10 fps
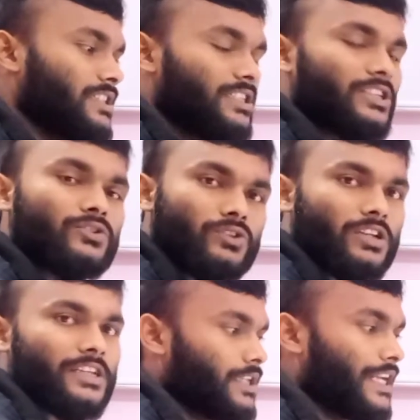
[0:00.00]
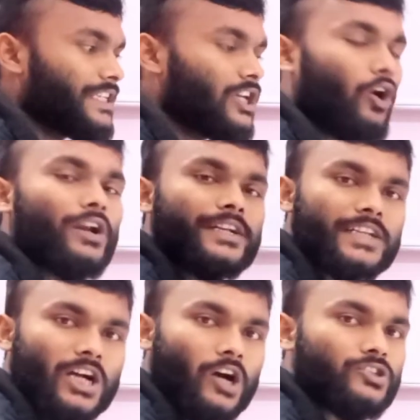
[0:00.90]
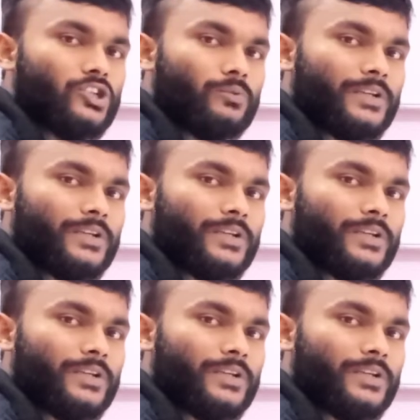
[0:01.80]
ई न्यू दिल्ली यानी कि ऑल इंडिया काउंसिल ऑफ